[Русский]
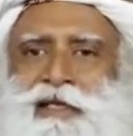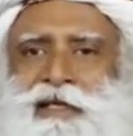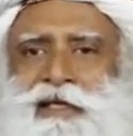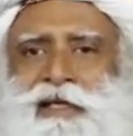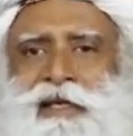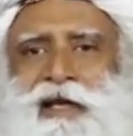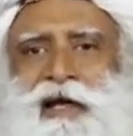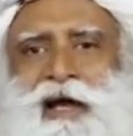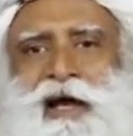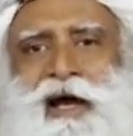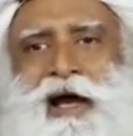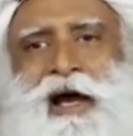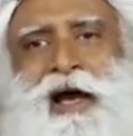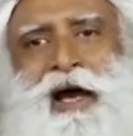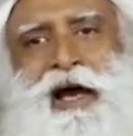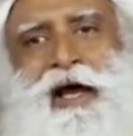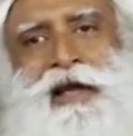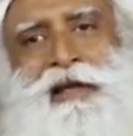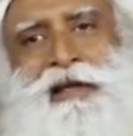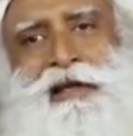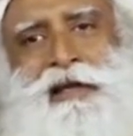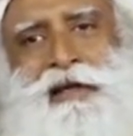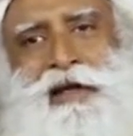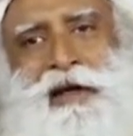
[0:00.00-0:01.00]
ежедневно
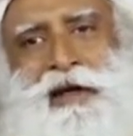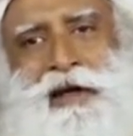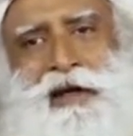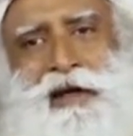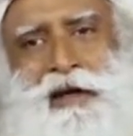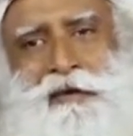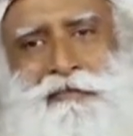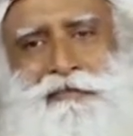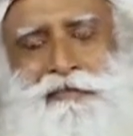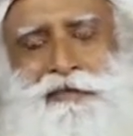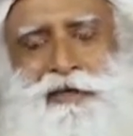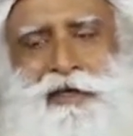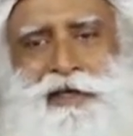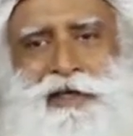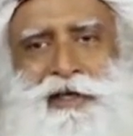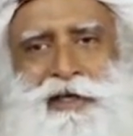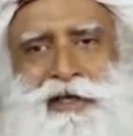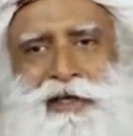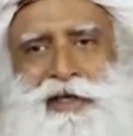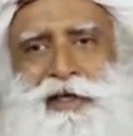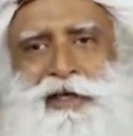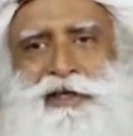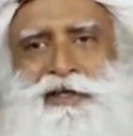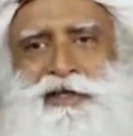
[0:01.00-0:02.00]
испытывающие uh,
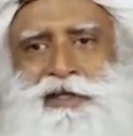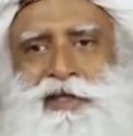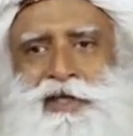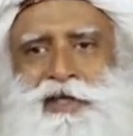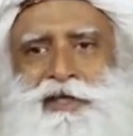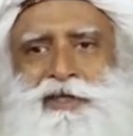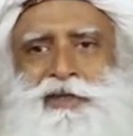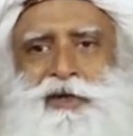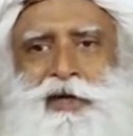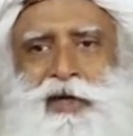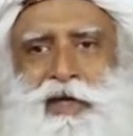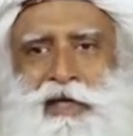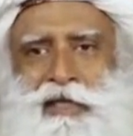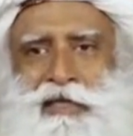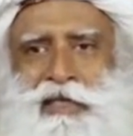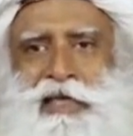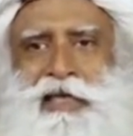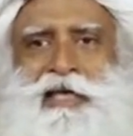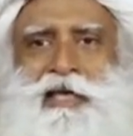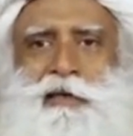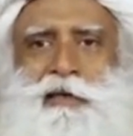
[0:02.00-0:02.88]
тревожность, страх и тому